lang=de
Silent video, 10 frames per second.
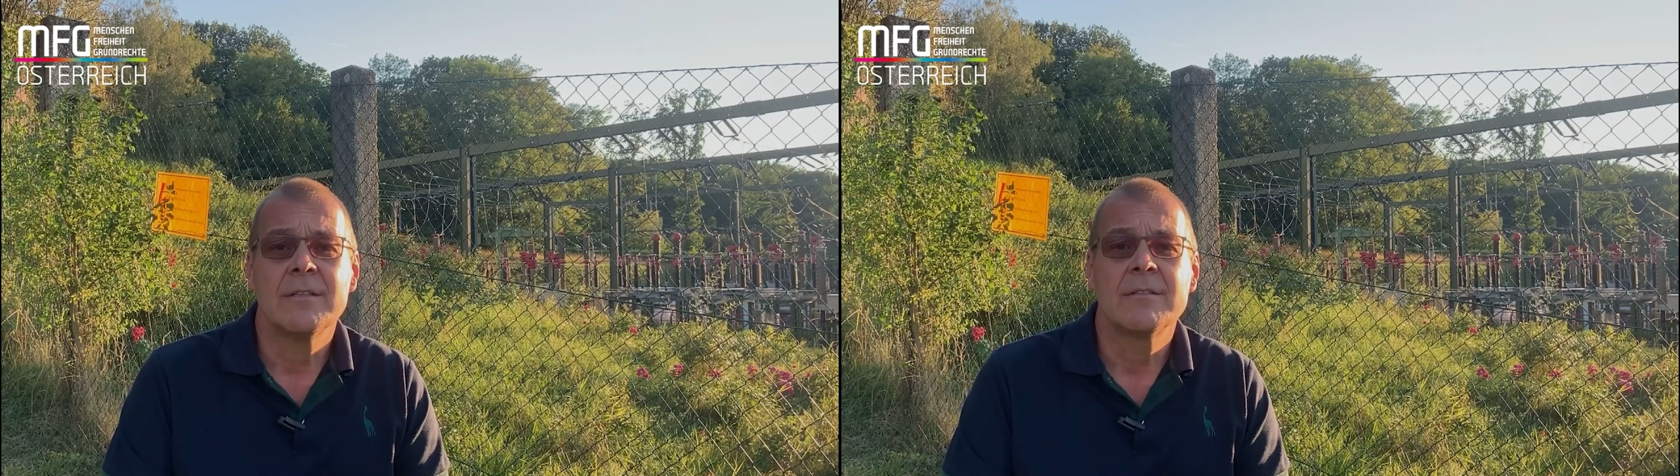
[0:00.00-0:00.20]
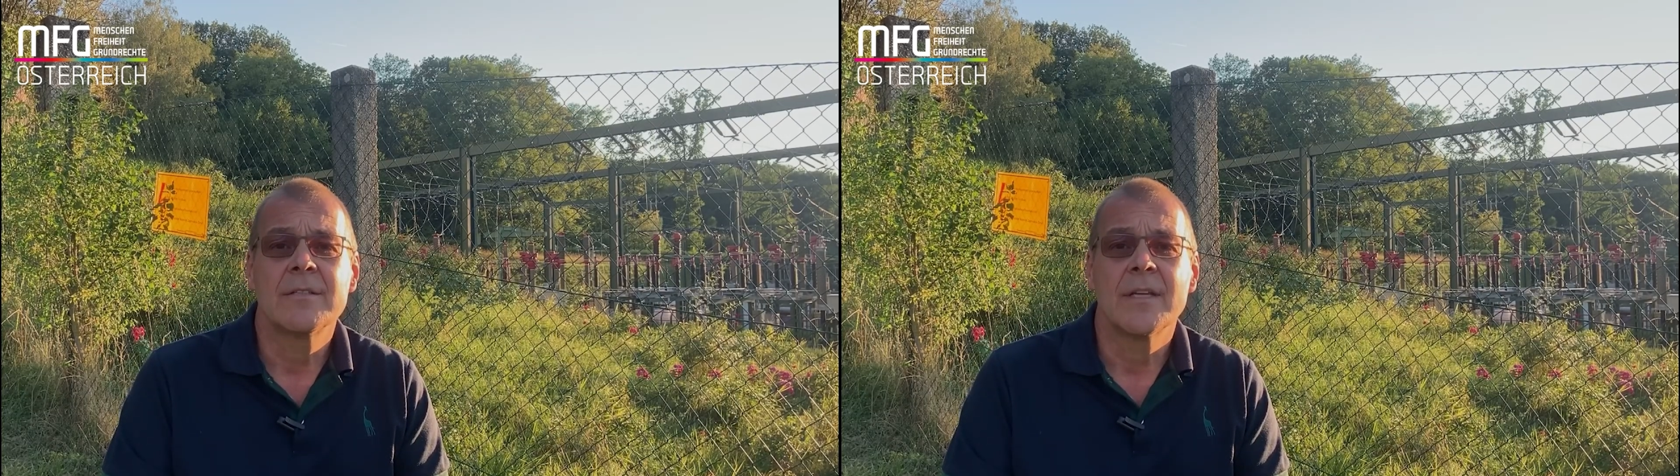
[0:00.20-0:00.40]

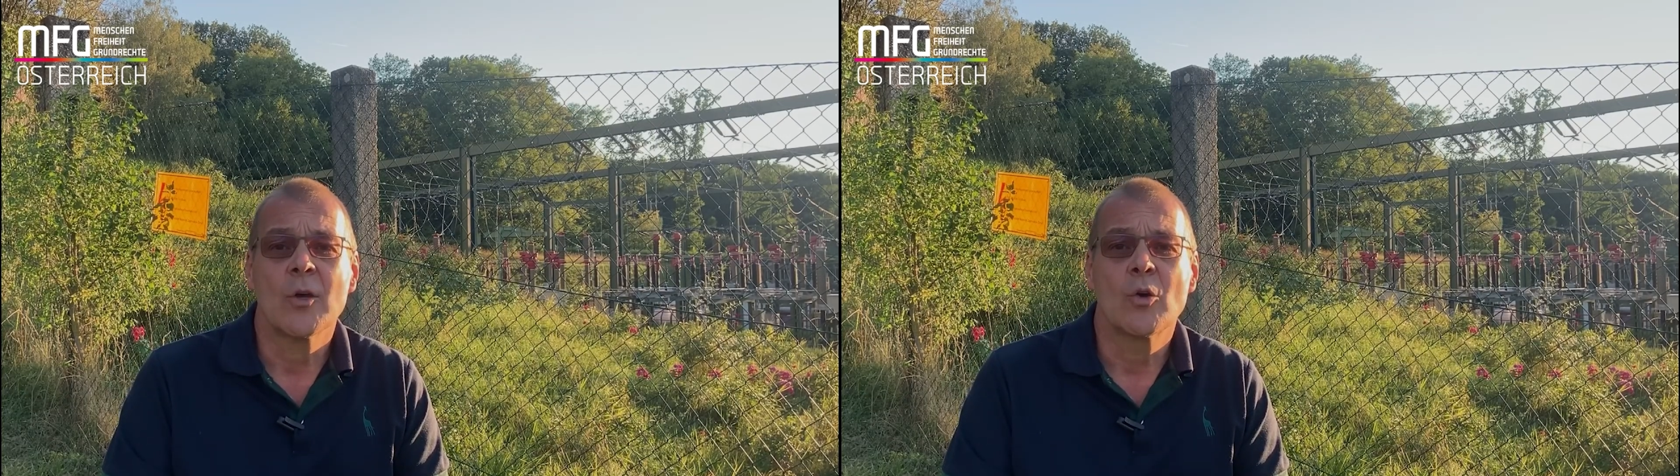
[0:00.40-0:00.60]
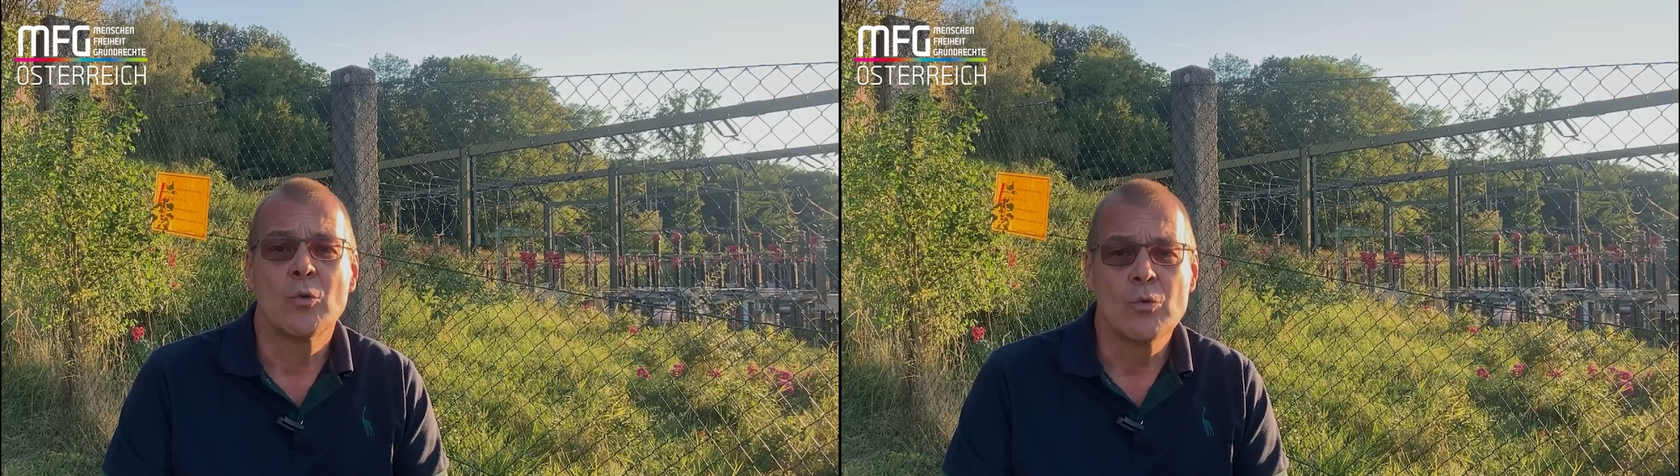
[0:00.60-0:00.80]
ist
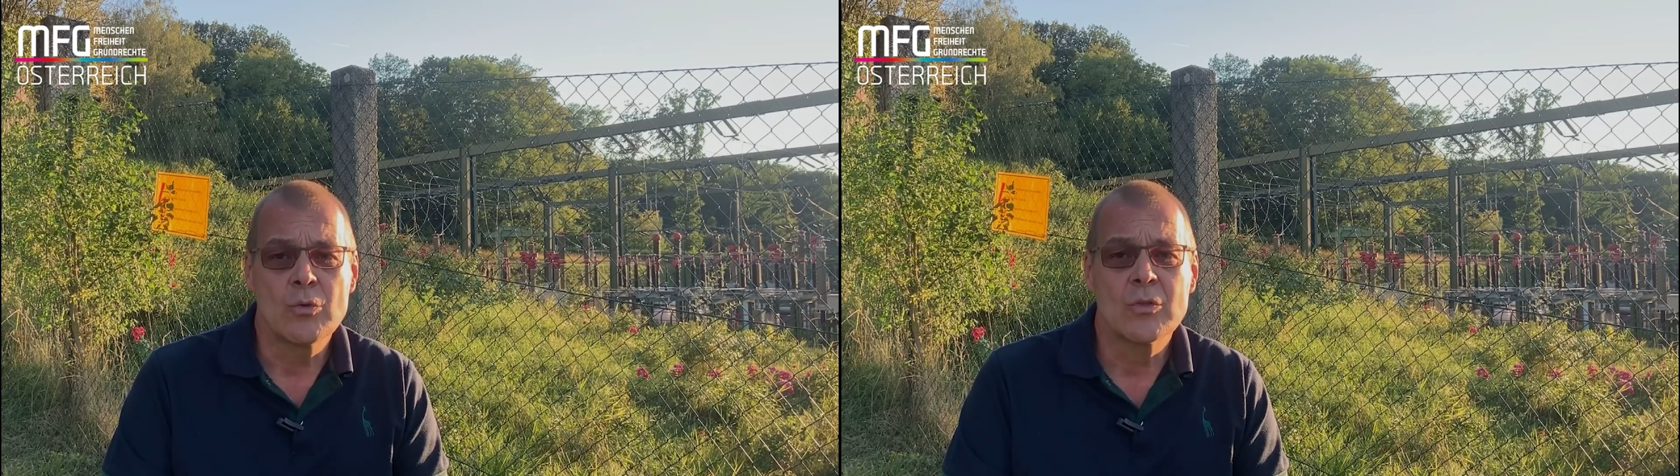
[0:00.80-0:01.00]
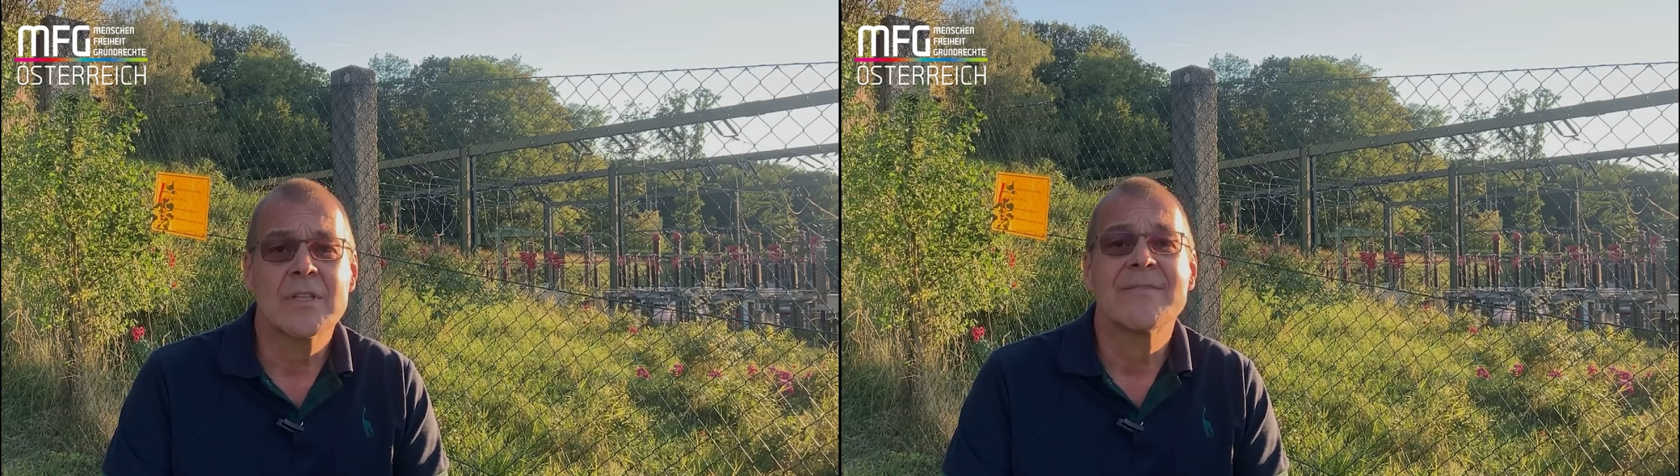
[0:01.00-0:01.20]
seit August